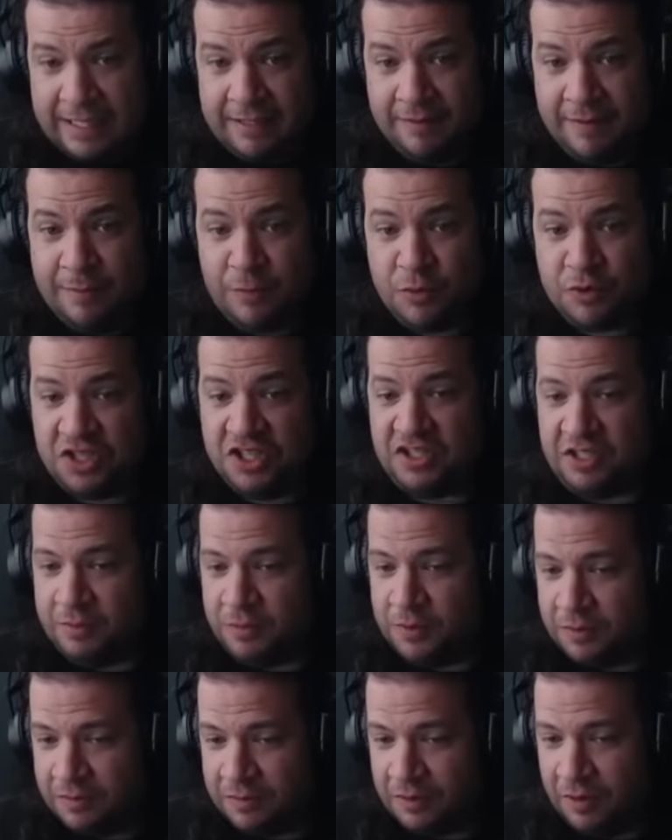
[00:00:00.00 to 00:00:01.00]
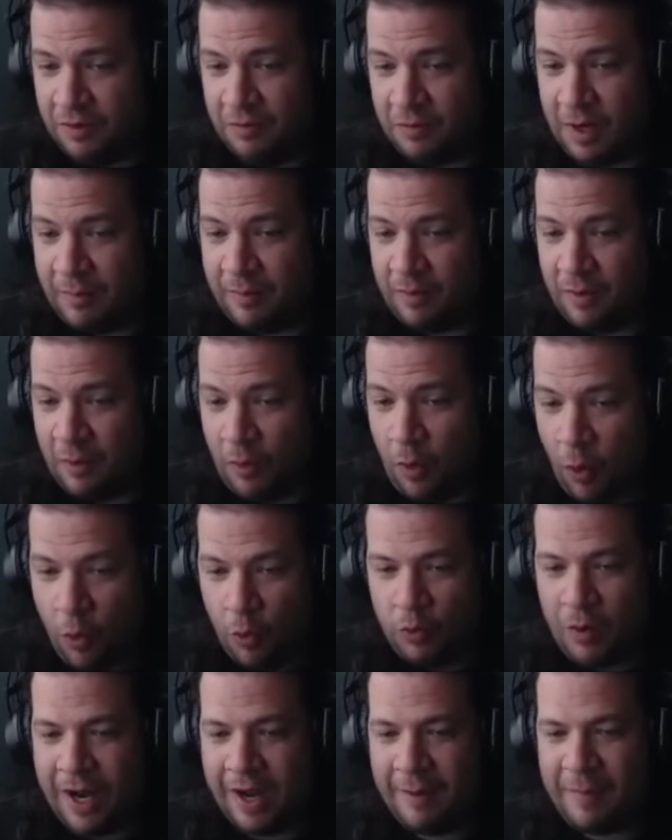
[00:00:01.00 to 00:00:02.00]
recibí muchísimo,
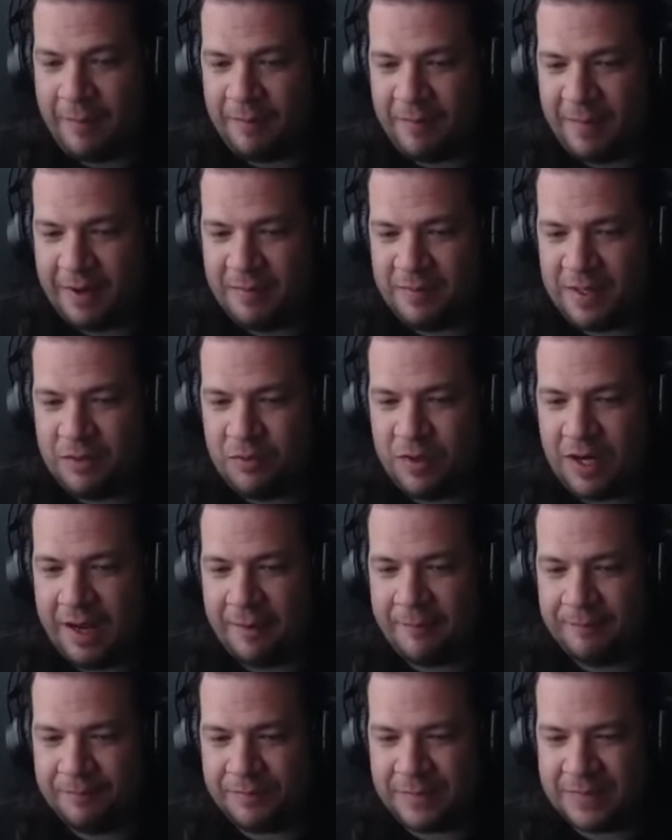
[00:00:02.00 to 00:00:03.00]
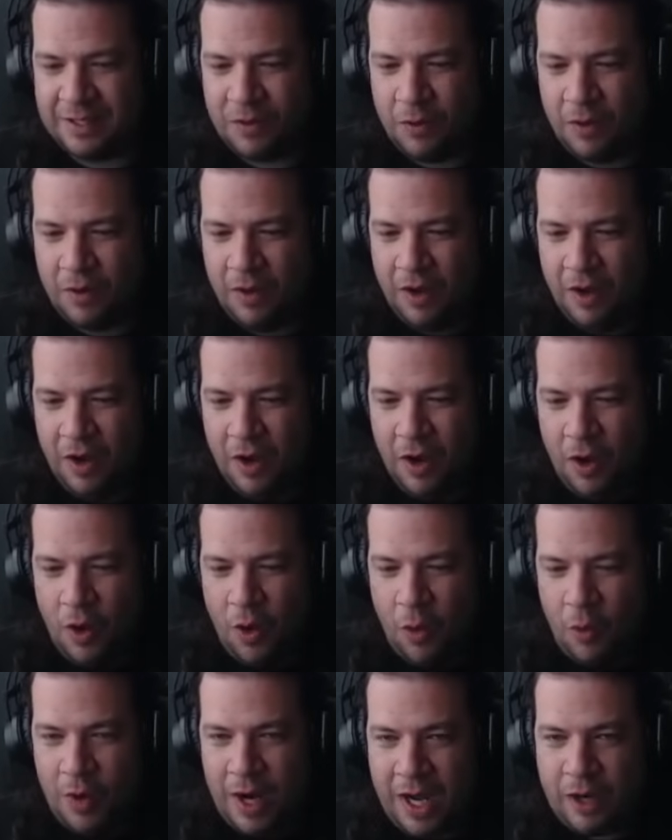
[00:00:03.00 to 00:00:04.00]
o una, más bien una,
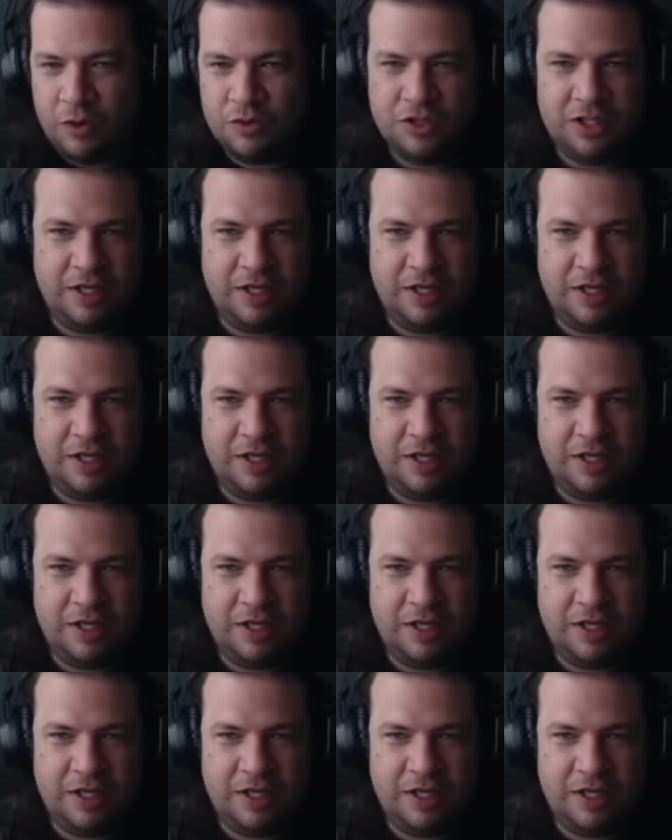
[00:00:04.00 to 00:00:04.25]
una